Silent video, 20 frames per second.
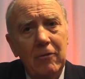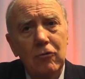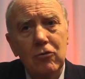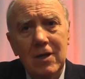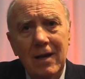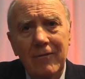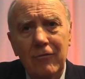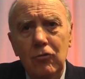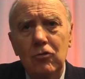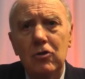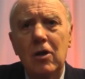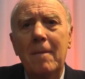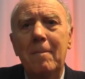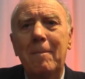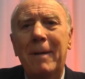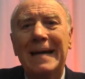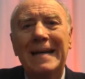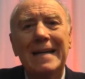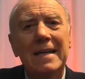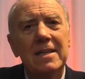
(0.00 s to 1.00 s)
Nous avons un
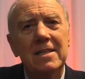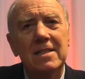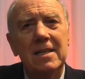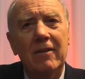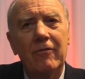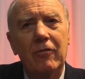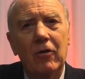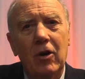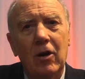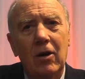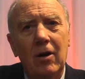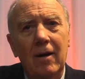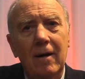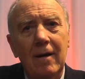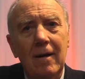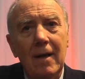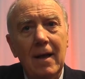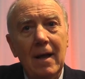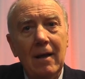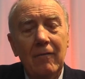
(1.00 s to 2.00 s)
palais des saveurs.
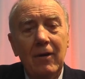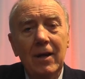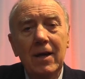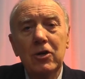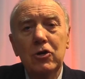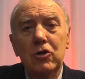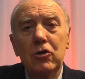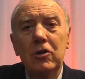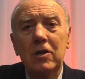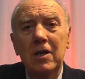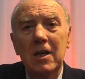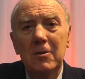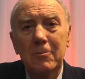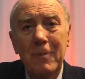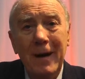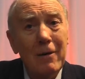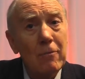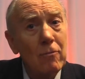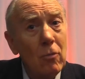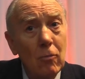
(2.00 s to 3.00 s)
Vous voyez, je n'utilise
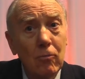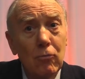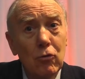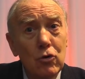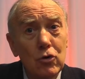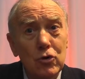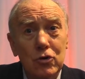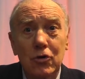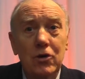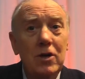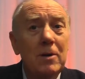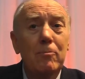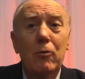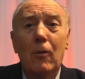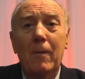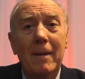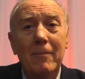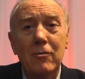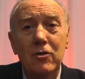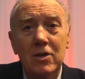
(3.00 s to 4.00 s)
pas le mot bouche, je dis
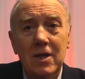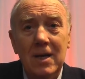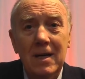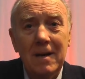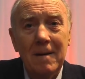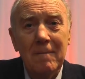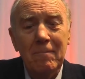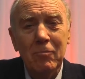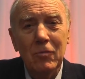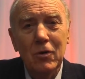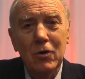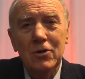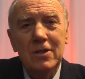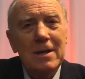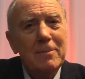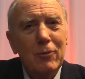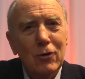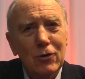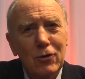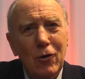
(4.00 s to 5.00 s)
pour m'amuser que
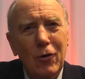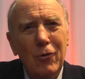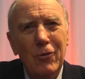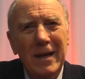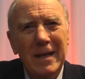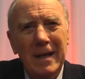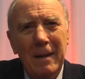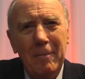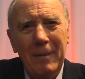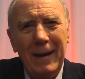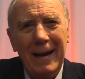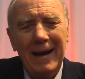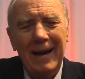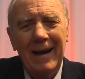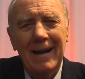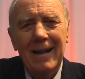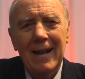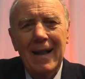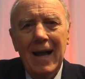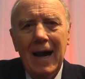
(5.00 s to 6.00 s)
c'est pour se rouler des pelles.
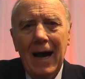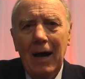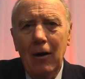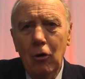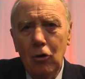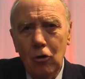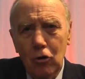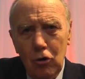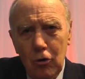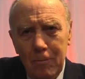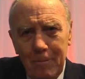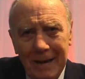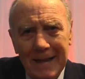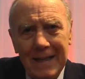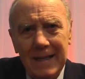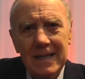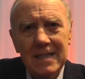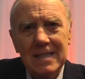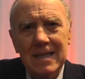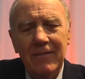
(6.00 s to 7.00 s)
Alors que le
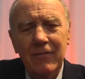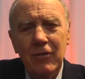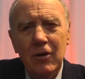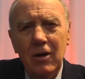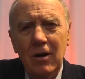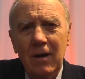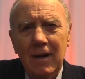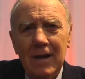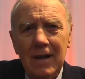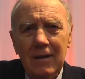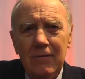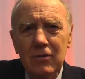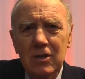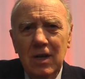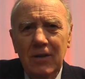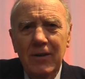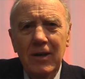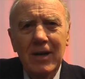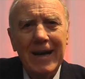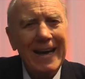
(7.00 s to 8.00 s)
palais des saveurs, vous
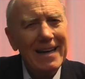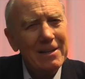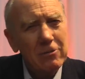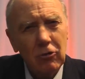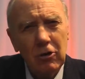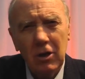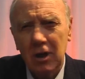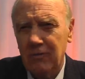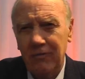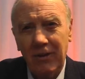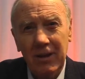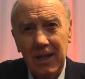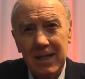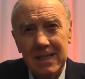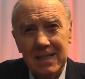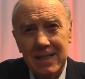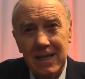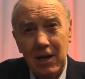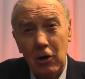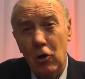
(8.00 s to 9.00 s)
avez une résonance
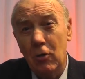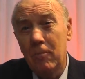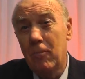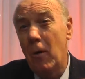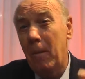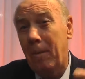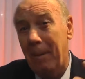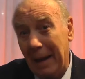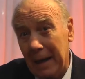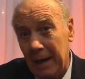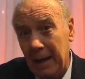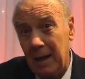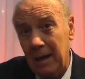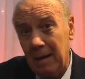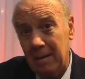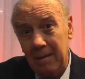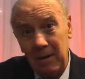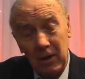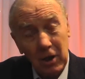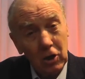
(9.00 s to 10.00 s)
fantastique. Le mot palais,
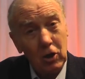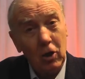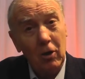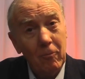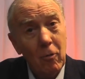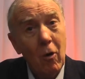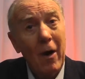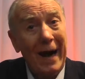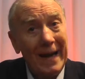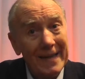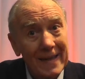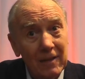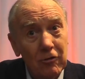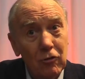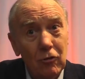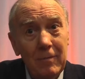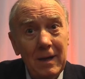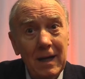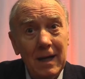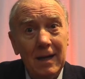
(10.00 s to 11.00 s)
qui est un mot
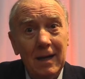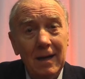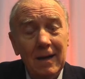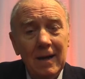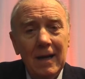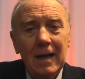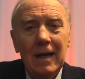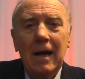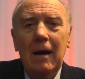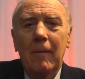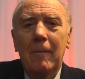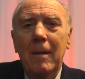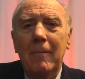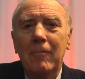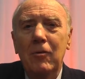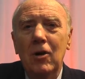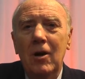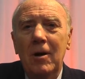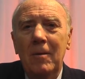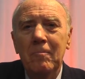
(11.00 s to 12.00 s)
anatomique et en
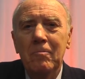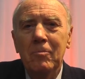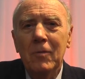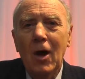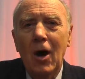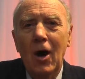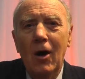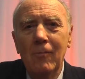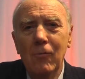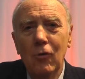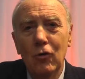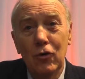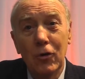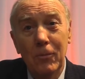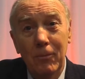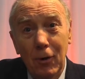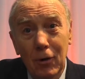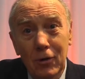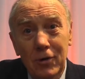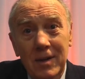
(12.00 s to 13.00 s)
même temps un mot de
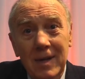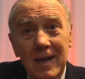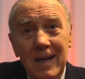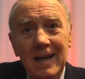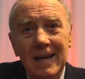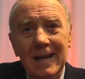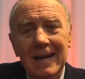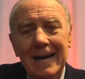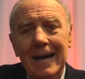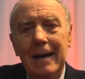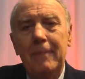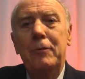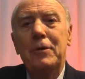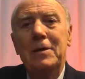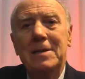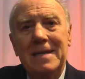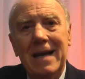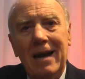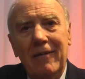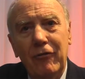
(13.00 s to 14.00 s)
beauté et
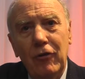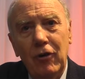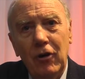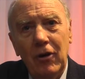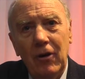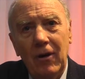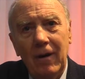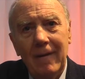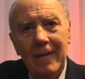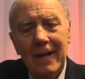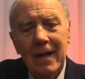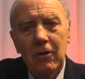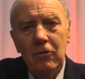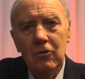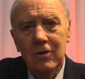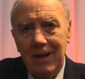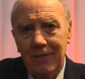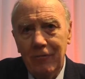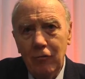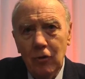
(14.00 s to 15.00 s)
puis saveur.
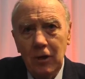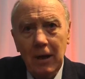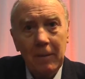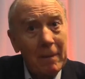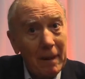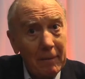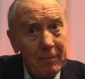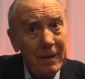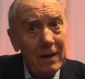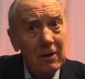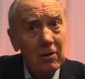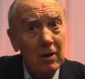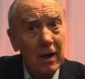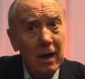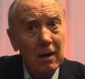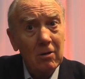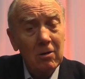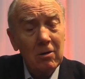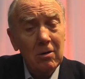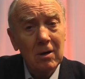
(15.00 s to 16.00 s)
Nous avons des papilles de
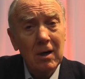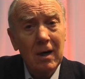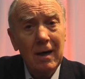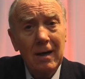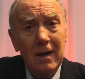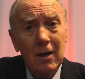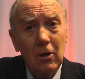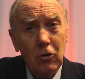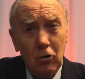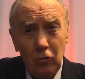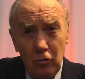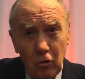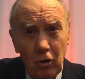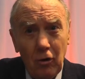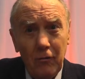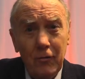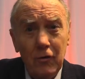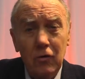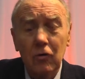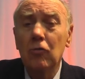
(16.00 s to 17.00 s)
la langue que nous
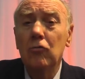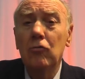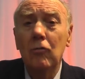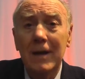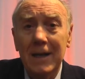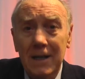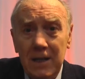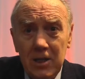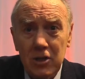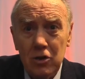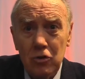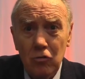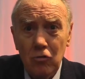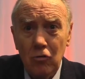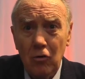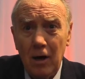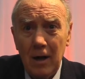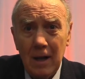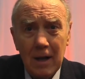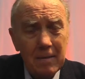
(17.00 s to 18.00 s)
refaisons tous les dix
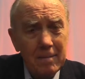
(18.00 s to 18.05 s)
jours.